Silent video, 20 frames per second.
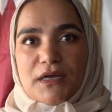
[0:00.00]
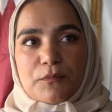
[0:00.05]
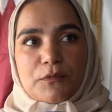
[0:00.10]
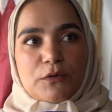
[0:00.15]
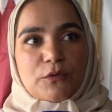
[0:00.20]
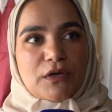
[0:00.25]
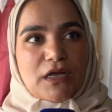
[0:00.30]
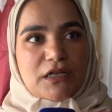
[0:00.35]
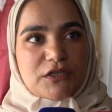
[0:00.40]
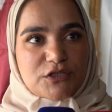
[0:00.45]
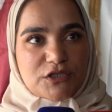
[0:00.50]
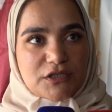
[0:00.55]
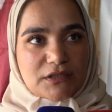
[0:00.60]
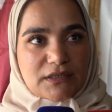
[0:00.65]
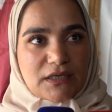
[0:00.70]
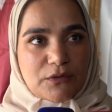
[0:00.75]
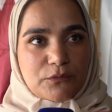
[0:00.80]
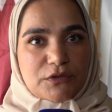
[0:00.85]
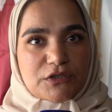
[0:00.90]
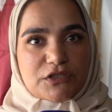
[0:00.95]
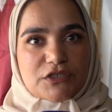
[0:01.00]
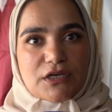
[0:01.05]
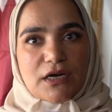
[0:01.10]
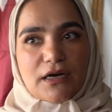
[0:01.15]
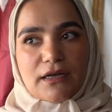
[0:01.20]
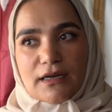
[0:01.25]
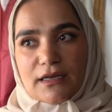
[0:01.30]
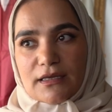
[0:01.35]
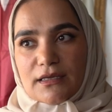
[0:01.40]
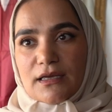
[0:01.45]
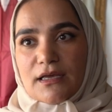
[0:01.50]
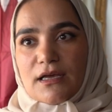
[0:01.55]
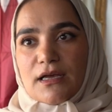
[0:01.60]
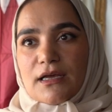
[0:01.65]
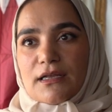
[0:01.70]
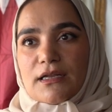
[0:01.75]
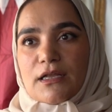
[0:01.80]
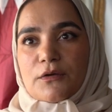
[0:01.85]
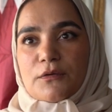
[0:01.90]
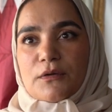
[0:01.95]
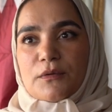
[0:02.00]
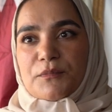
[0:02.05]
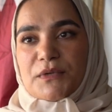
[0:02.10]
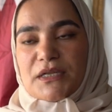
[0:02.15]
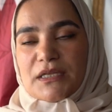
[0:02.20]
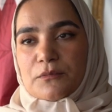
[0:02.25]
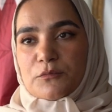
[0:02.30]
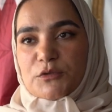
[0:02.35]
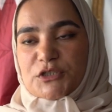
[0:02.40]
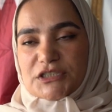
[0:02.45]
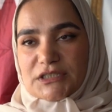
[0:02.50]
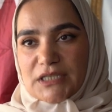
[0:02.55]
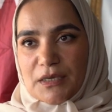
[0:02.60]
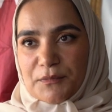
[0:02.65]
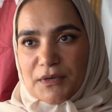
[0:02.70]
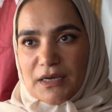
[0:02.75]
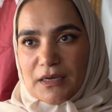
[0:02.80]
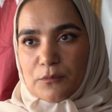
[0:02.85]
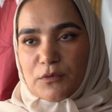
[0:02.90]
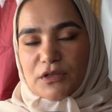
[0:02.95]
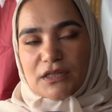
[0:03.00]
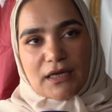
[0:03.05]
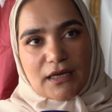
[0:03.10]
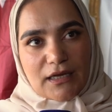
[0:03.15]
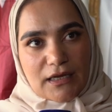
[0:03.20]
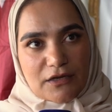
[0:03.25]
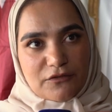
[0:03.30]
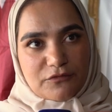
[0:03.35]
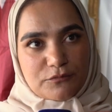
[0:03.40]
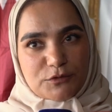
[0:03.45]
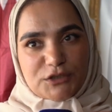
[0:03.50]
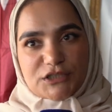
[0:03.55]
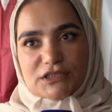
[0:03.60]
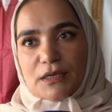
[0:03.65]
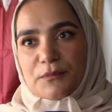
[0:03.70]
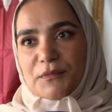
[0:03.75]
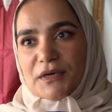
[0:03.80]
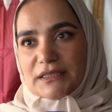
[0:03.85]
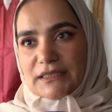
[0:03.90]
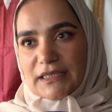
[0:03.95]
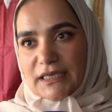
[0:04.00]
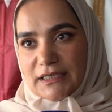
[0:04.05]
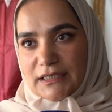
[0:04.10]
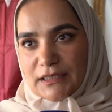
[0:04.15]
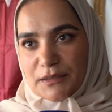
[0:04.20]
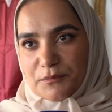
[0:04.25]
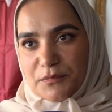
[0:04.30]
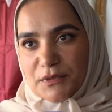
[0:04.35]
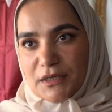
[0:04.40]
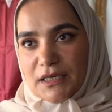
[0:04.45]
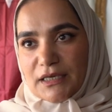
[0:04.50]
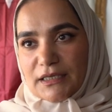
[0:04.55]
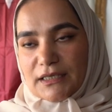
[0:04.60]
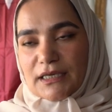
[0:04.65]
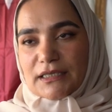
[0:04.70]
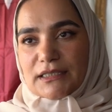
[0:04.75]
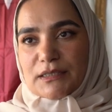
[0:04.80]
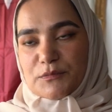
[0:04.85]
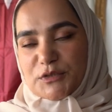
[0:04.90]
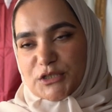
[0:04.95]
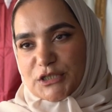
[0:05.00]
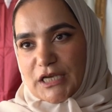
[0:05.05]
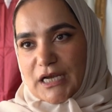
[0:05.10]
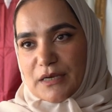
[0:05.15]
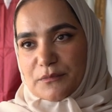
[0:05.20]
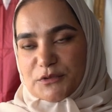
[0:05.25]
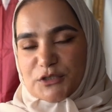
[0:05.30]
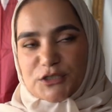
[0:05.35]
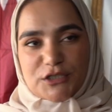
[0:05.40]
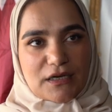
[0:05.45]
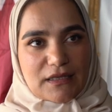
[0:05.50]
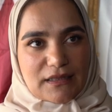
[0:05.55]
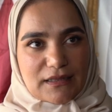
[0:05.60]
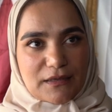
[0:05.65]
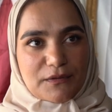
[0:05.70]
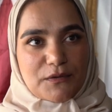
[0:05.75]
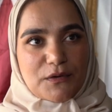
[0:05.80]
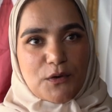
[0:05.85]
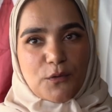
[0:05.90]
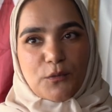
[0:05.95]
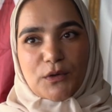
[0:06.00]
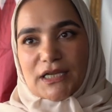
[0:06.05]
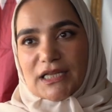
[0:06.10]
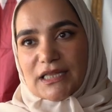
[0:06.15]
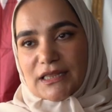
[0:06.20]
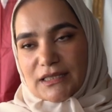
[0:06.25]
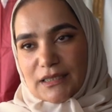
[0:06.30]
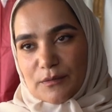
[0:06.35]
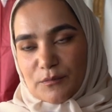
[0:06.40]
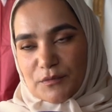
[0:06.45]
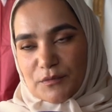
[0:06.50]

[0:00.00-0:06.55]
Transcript: يعملون أنشطة ونتشارك نبني مجتمع مثقف مجتمع طيب يخدم الشعب إن شاء الله وأنا كثير